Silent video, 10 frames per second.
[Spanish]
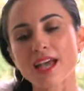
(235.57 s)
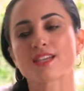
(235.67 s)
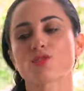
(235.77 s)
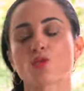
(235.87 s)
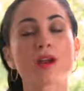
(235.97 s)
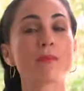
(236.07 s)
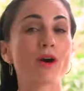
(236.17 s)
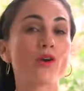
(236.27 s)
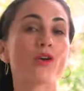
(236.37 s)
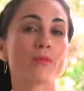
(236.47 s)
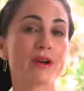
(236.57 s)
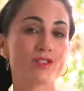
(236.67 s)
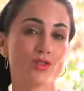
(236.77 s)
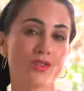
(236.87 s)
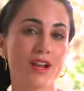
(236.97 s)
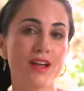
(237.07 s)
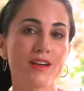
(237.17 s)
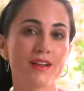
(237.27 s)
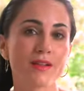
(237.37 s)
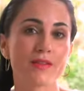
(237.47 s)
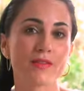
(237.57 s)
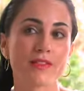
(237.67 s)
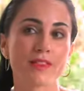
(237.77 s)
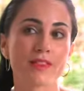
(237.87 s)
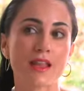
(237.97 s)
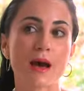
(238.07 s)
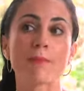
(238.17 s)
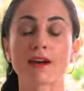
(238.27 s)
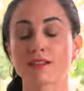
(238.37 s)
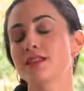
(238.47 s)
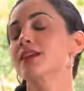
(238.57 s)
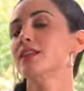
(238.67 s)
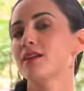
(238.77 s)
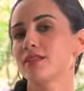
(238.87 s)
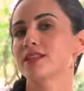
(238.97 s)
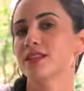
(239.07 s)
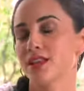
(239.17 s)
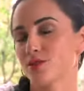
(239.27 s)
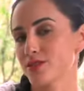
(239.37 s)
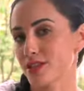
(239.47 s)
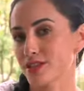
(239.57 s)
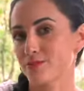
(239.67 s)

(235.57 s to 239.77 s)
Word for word: es una mejor persona a partir de haber tenido esta